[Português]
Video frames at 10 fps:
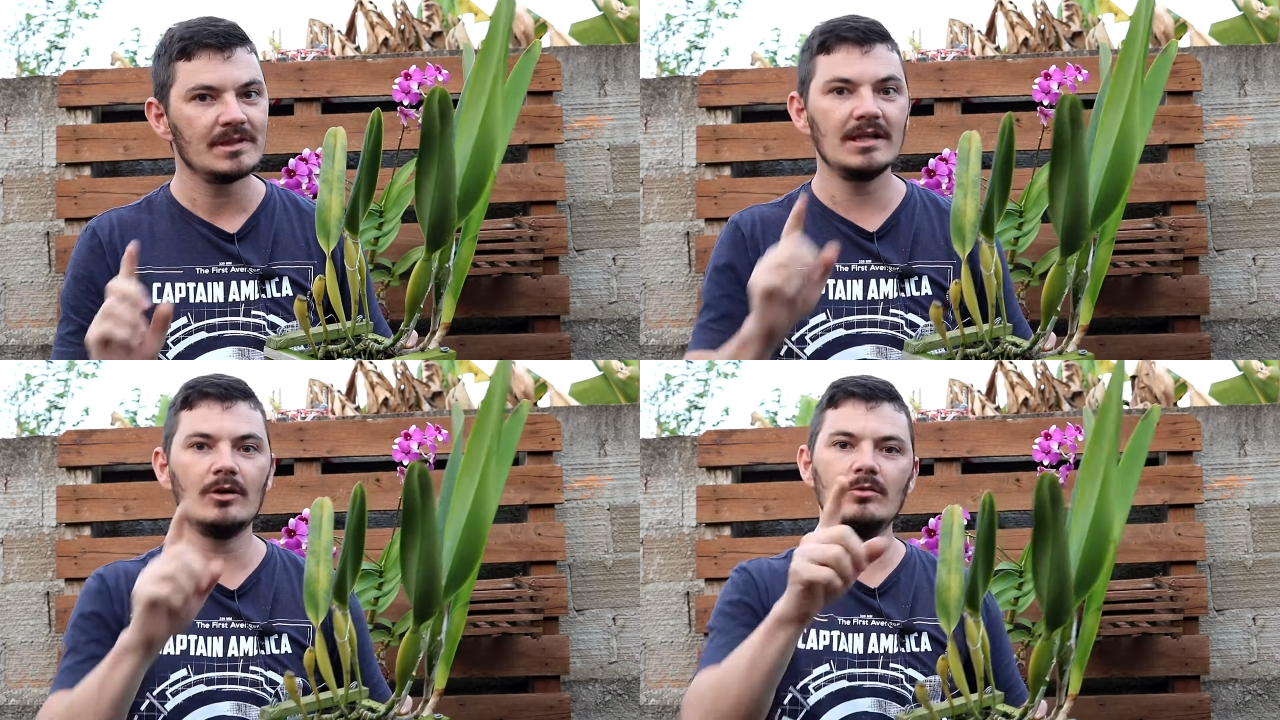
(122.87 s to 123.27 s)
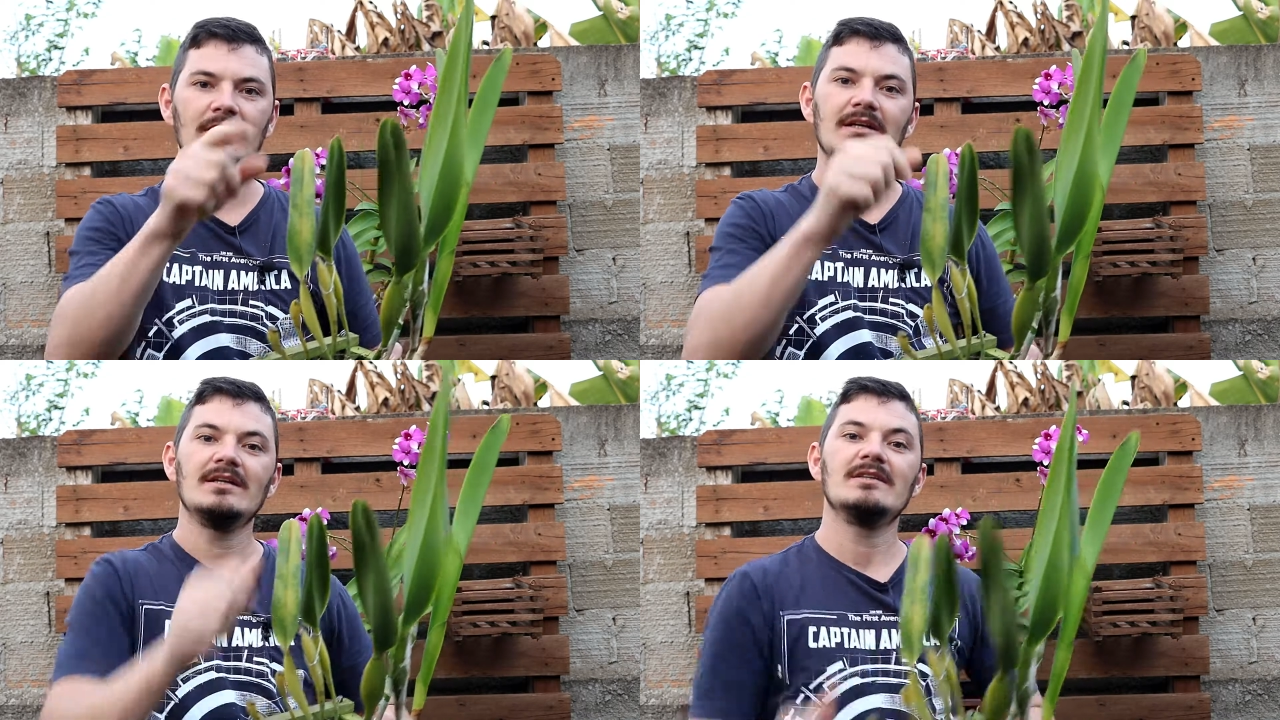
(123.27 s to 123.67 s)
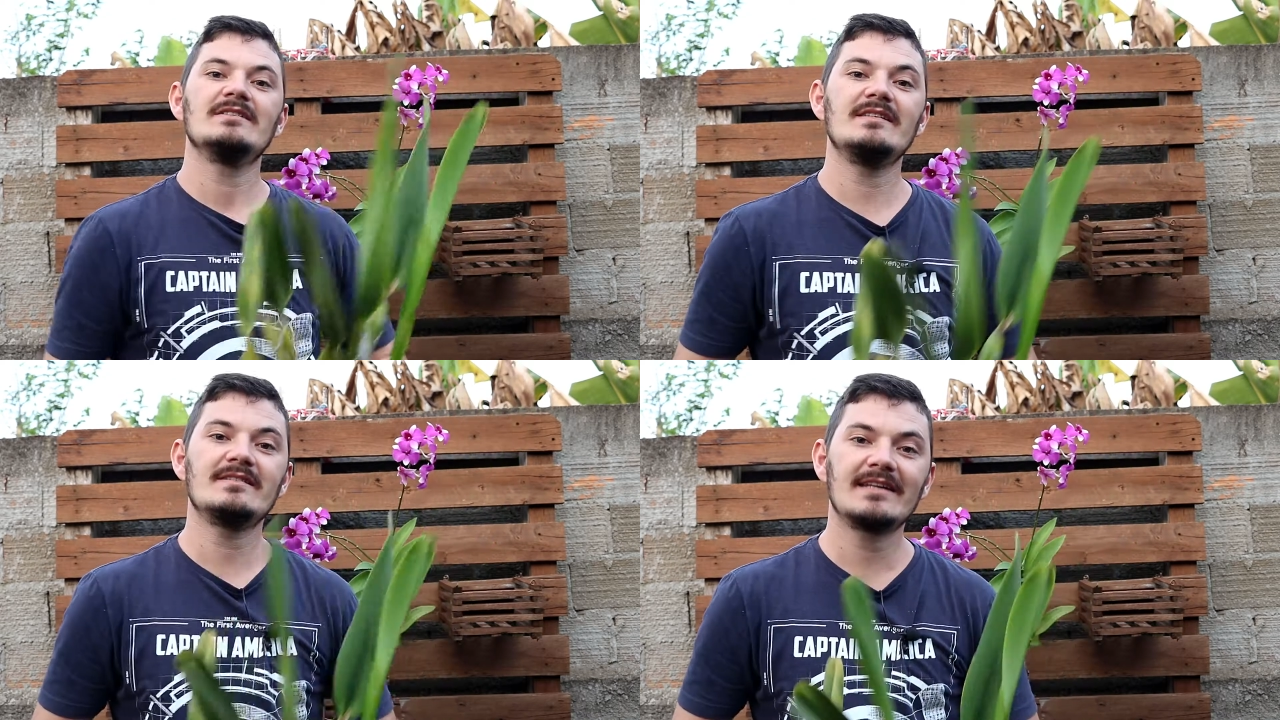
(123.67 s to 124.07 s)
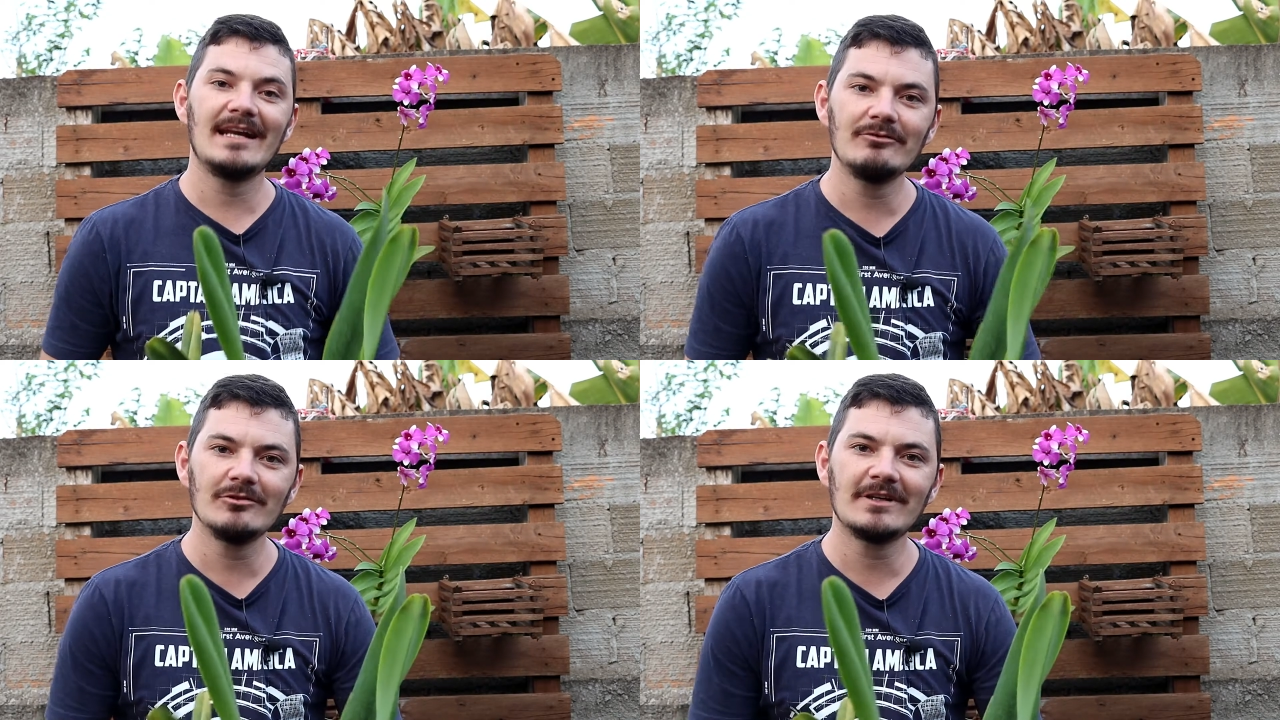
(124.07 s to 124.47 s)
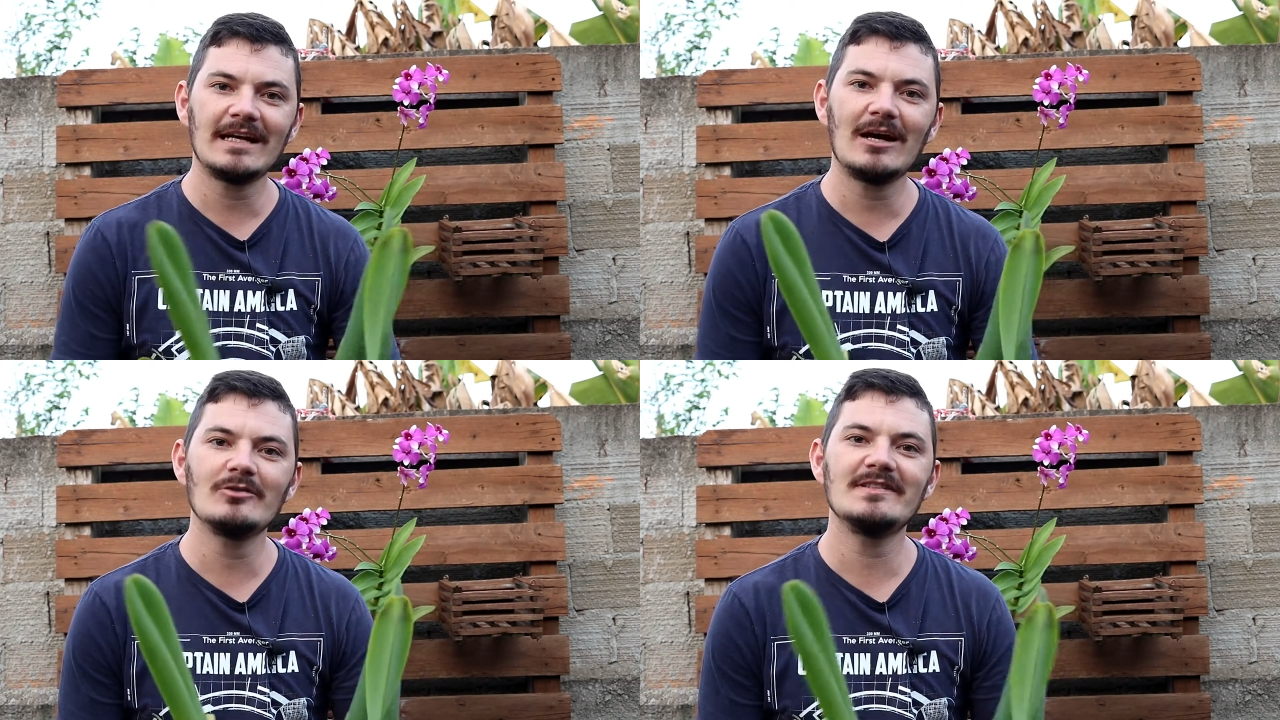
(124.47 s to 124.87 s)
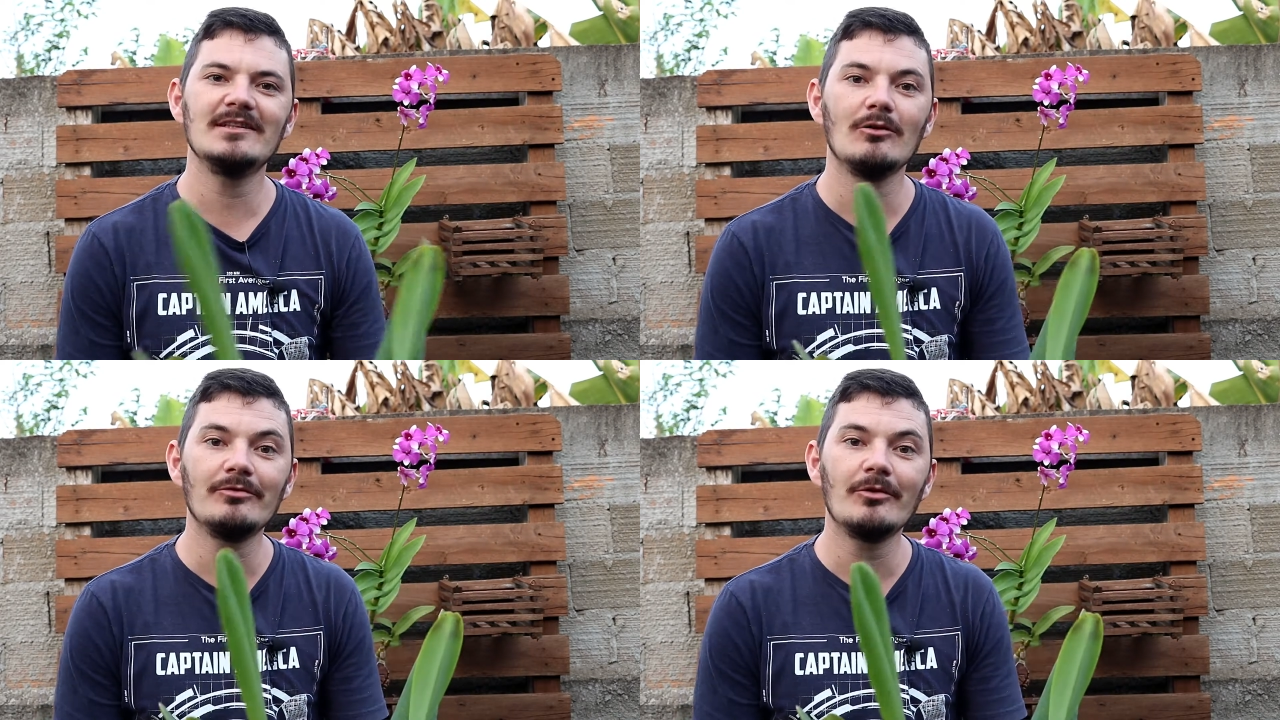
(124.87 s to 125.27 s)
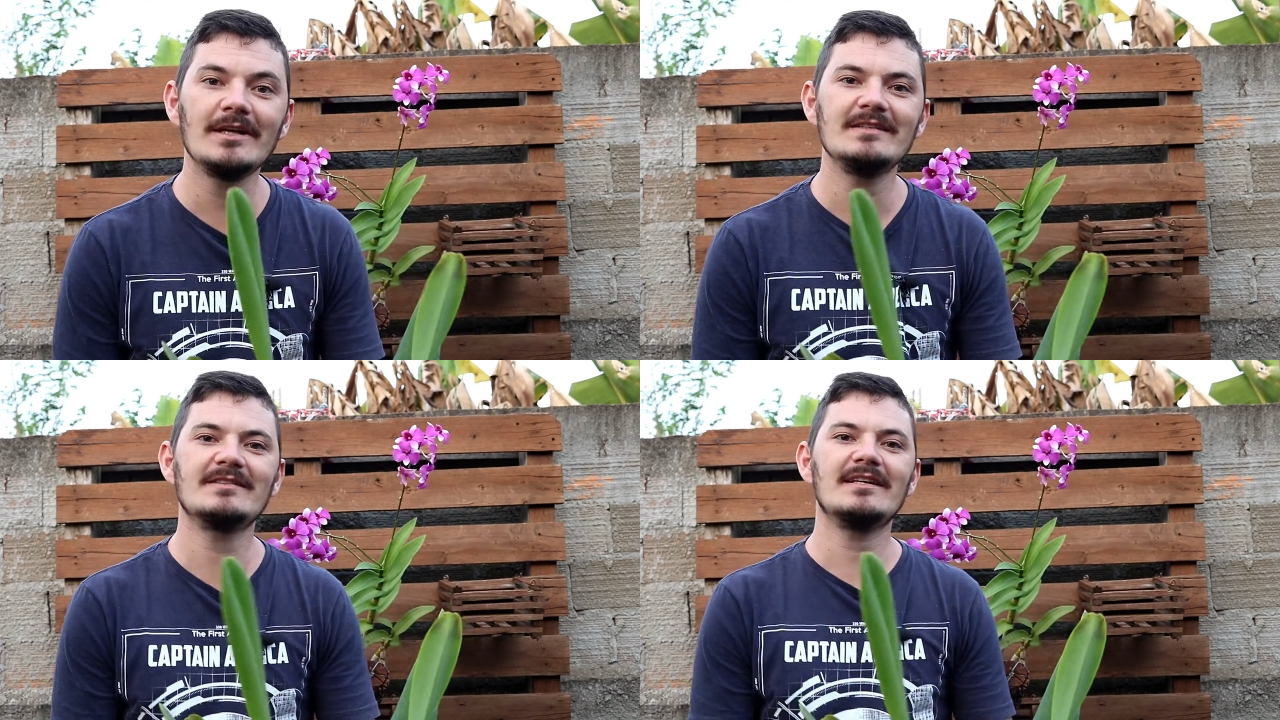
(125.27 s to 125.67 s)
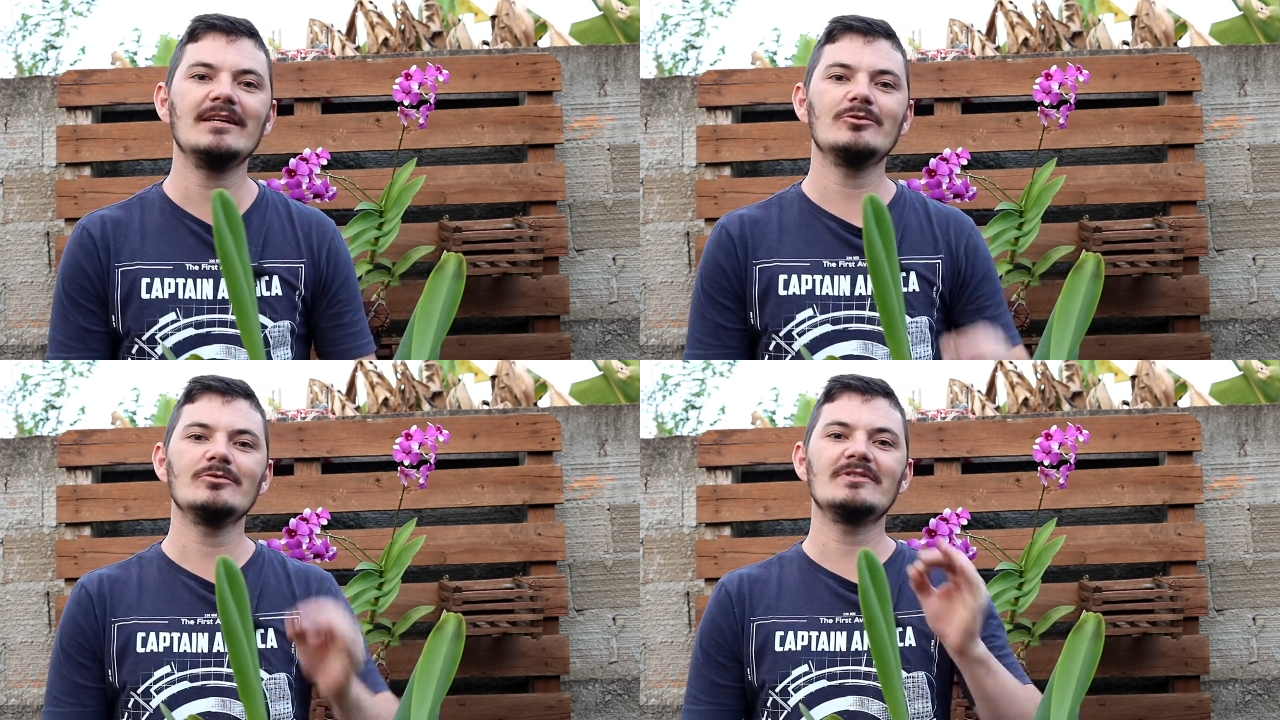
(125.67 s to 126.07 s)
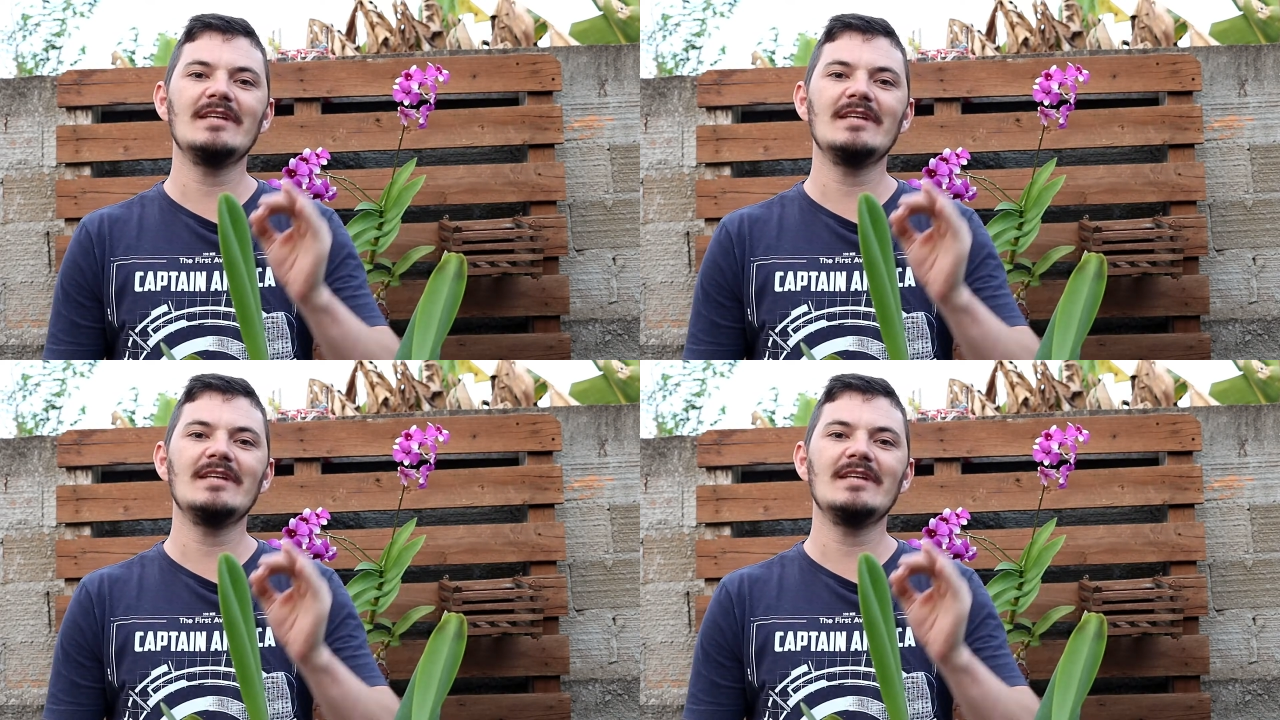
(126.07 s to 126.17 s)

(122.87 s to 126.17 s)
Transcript: Então, se inscrevam no canal se não forem inscritos,